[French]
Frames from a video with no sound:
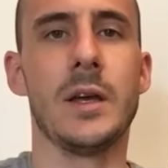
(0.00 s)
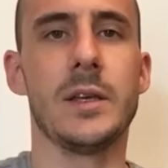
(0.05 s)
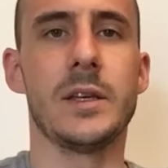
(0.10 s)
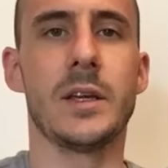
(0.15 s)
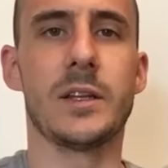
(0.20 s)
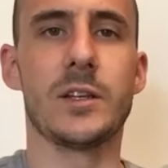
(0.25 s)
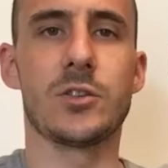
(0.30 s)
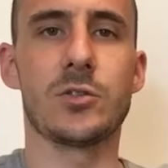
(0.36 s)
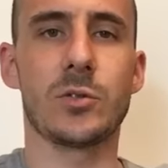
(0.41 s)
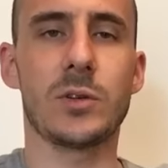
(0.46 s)
Il
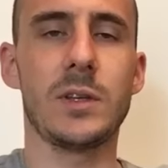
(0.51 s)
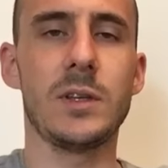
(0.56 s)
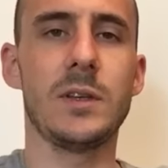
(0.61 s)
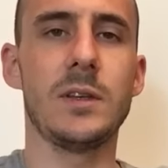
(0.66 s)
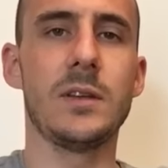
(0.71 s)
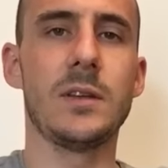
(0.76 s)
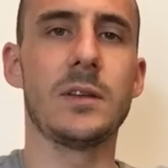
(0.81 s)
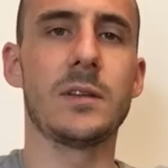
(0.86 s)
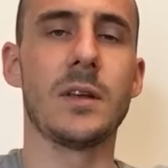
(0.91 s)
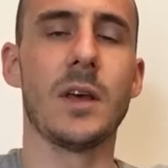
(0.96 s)
y a des gens qui
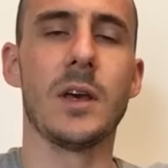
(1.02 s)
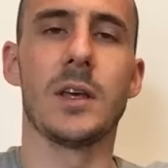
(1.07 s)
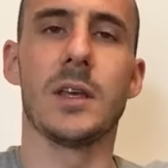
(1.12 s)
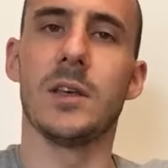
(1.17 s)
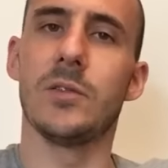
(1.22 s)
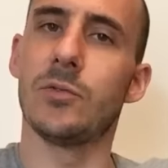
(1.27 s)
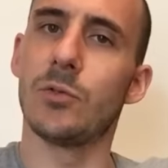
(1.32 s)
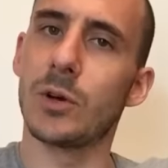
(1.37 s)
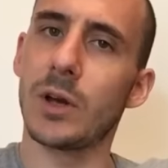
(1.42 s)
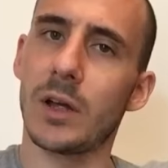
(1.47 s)
disent
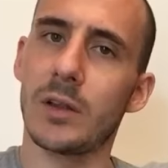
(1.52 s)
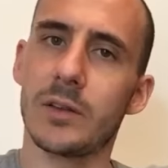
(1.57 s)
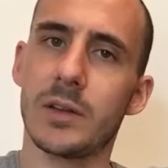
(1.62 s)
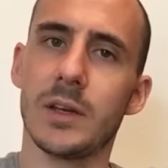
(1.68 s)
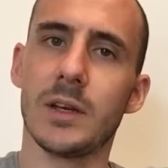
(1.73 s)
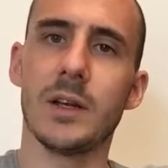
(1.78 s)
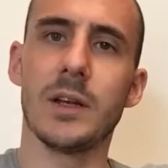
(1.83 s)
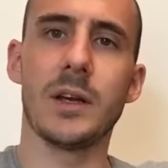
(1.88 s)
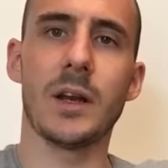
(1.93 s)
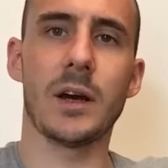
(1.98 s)
il faut
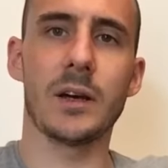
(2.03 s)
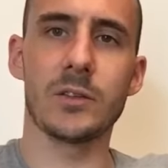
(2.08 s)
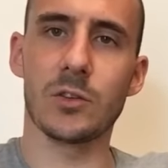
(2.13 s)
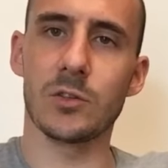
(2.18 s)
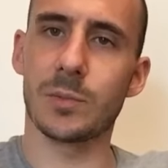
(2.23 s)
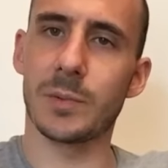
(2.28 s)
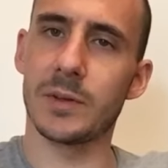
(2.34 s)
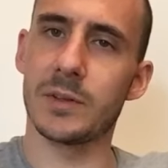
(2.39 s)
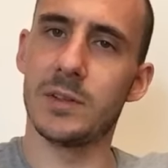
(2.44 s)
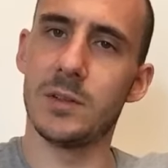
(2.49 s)
garder la
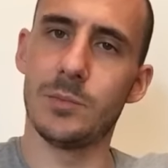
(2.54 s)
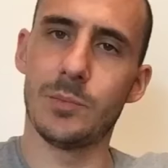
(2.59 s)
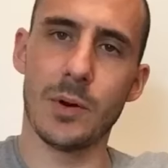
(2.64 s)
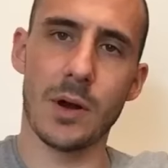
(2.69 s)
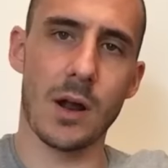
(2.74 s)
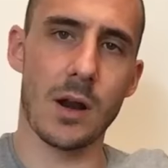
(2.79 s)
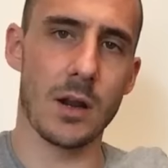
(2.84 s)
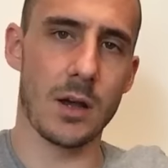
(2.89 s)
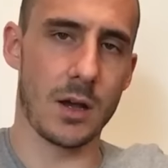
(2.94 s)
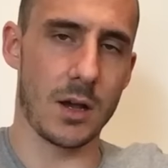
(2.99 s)
résidence
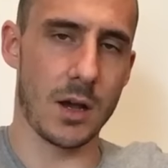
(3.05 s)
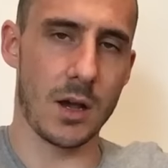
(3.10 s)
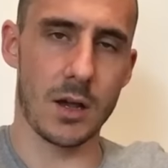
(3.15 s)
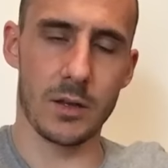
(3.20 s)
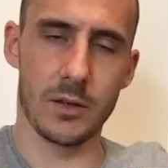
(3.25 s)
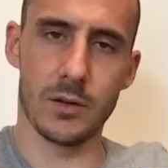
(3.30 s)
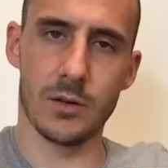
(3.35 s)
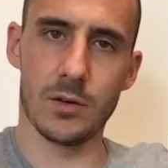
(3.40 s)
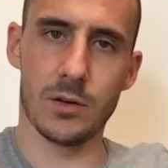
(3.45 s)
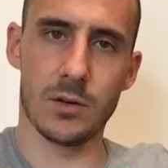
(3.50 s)
principale
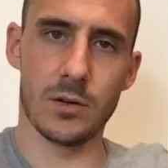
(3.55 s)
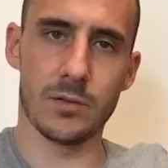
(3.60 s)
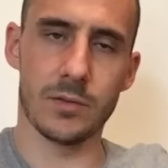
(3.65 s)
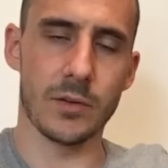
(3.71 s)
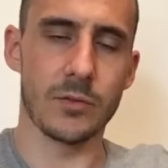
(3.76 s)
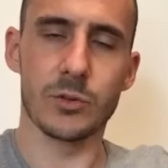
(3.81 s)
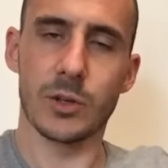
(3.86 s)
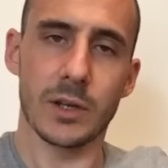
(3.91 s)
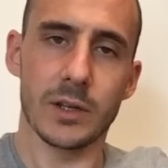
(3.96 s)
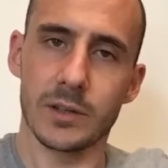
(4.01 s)
un an,
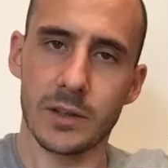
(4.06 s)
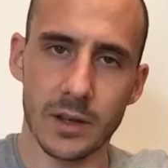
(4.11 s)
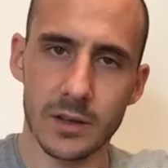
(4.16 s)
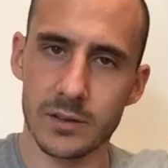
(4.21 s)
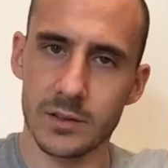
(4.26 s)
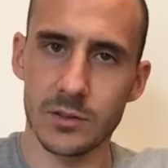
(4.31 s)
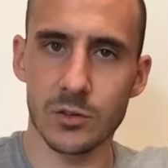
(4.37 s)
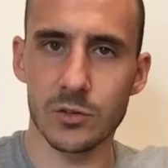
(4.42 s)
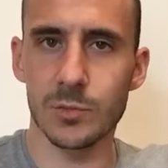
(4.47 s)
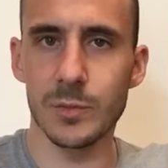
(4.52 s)
enfin il faut garder ta
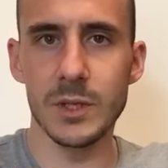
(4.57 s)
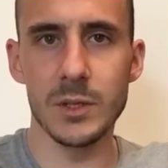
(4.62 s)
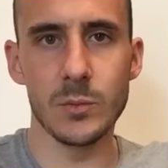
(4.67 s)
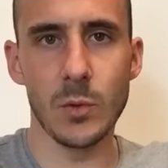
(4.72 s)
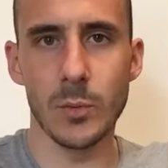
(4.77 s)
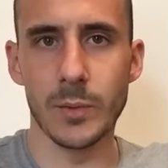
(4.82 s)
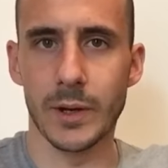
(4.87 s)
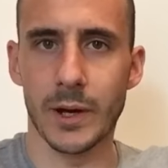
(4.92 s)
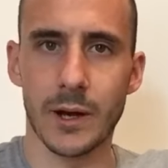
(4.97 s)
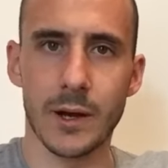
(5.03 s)
résidence
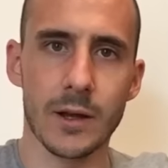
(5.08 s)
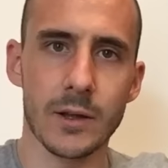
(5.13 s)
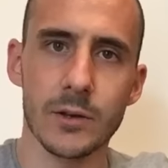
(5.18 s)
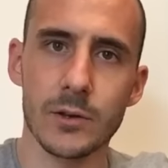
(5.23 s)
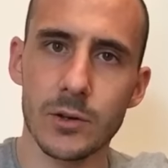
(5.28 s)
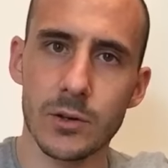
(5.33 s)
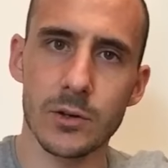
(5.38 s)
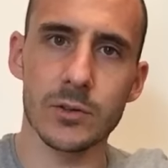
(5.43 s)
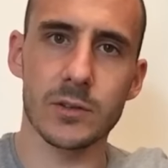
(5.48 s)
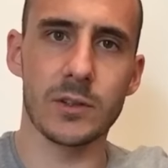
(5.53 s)
minimum un
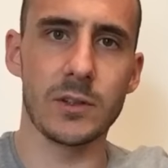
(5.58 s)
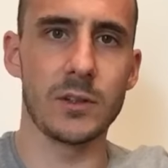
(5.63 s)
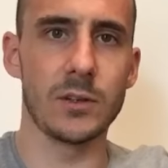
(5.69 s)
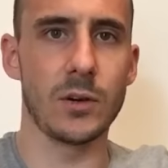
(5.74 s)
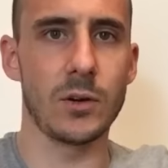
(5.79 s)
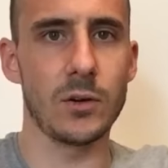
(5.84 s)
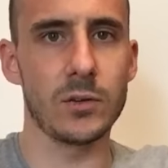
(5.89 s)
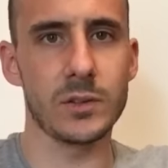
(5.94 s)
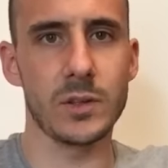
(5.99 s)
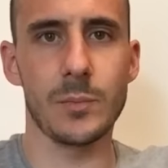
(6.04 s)
an,
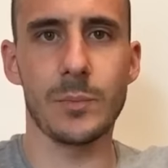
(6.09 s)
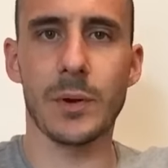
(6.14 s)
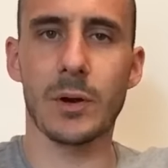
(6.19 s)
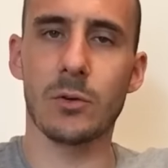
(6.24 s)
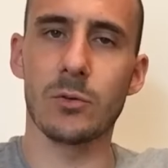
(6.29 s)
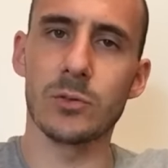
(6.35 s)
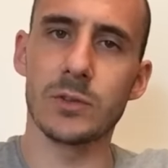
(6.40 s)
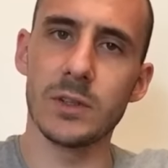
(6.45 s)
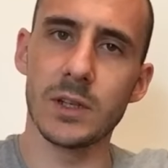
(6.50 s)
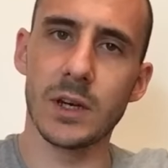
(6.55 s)
sinon tu t'es pas
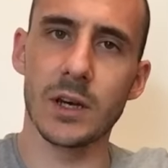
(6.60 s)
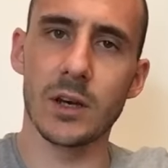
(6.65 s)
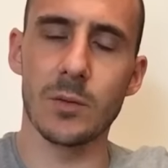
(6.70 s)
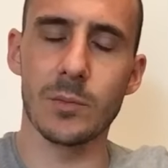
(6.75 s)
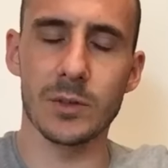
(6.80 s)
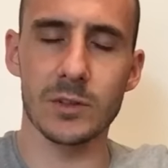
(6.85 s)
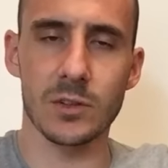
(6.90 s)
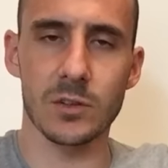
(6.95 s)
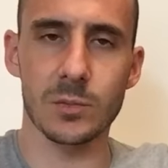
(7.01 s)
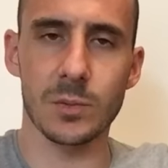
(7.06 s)
considéré
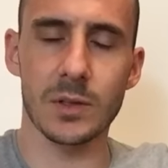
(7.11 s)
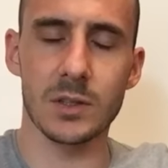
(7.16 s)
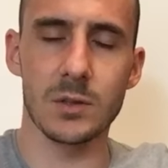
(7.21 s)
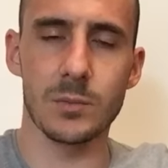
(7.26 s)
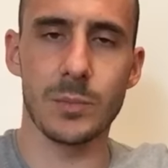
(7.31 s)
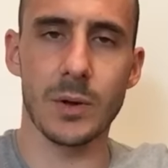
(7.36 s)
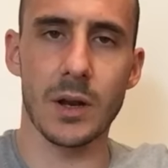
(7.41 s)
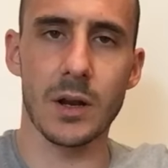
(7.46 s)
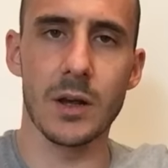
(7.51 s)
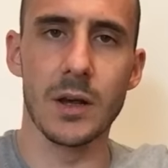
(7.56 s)
comme résidence
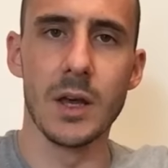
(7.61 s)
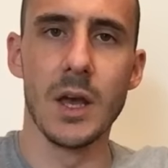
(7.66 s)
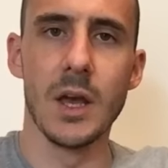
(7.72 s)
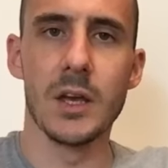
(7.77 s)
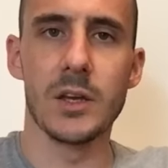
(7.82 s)
principale.